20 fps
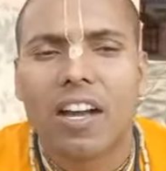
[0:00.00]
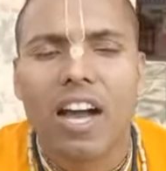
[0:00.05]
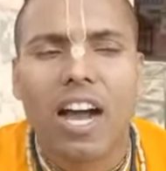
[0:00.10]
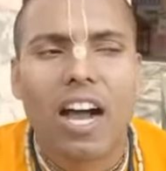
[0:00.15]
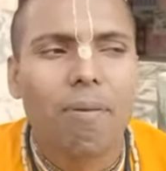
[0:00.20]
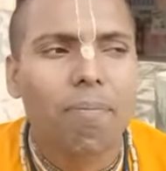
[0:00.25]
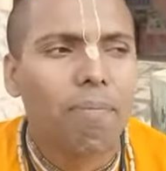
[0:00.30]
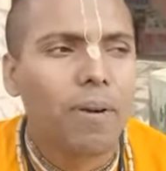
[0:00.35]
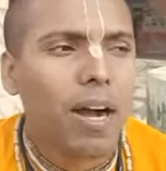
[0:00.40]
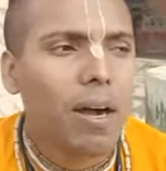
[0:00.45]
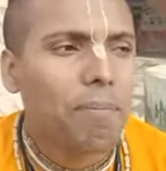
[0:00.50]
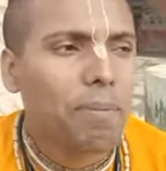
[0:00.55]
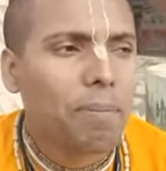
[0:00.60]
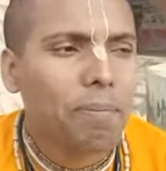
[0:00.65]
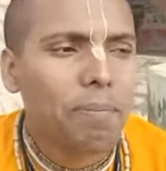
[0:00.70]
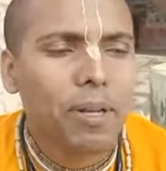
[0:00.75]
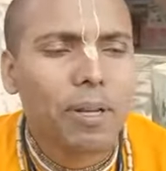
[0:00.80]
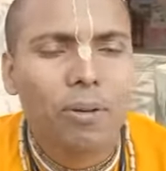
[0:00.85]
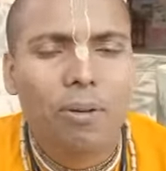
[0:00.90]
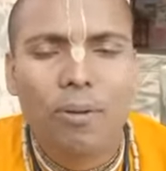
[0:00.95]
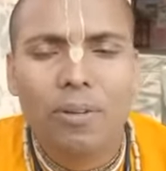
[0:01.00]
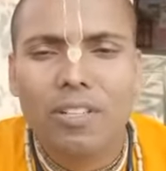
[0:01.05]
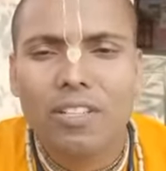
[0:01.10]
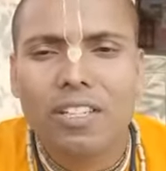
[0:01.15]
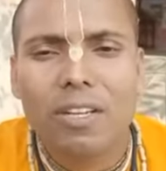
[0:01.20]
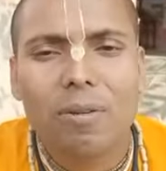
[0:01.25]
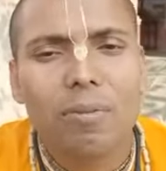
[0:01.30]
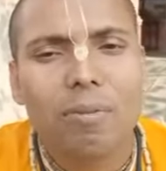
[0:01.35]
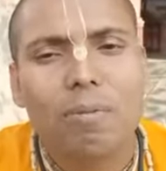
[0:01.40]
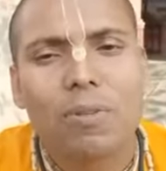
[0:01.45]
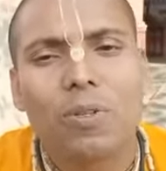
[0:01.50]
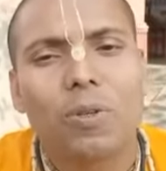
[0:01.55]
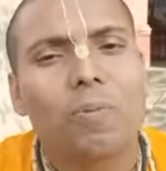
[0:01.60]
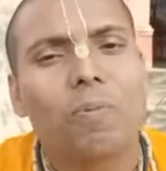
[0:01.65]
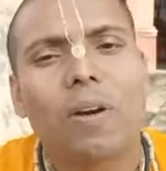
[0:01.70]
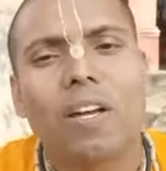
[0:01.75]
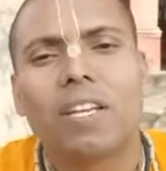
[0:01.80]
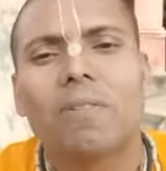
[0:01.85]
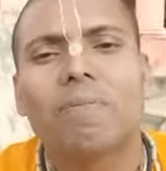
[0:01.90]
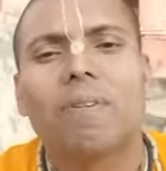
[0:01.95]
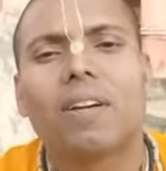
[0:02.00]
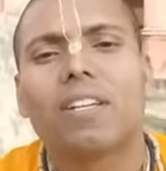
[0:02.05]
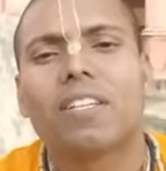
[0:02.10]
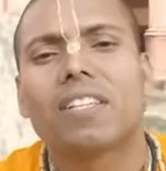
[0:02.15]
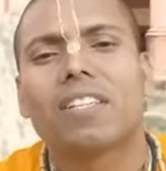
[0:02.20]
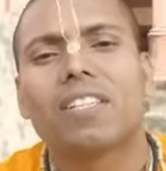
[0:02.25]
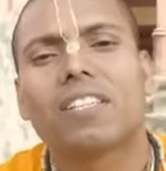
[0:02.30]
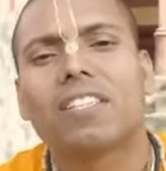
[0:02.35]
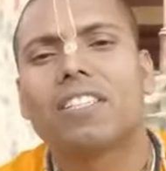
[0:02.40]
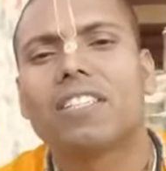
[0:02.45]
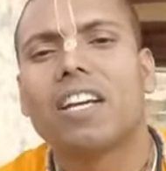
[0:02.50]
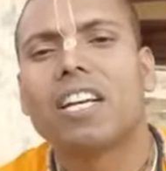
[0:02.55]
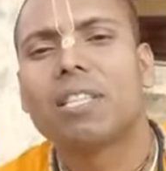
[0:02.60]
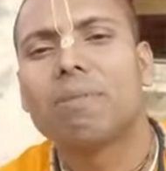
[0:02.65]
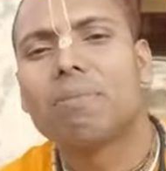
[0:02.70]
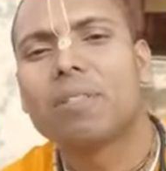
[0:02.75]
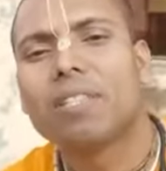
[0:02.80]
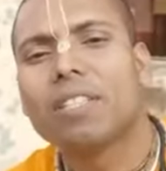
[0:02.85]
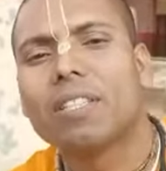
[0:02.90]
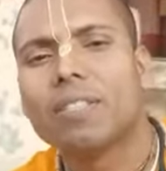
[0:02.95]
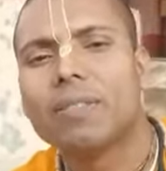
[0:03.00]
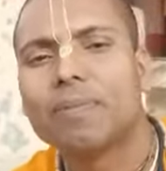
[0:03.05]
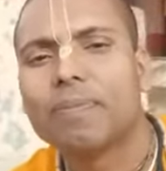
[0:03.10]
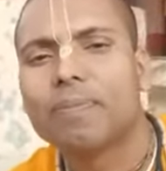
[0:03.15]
आप आप अपना नॉलेज कभी भी छुपा नहीं पाएंगे किसी आदमी से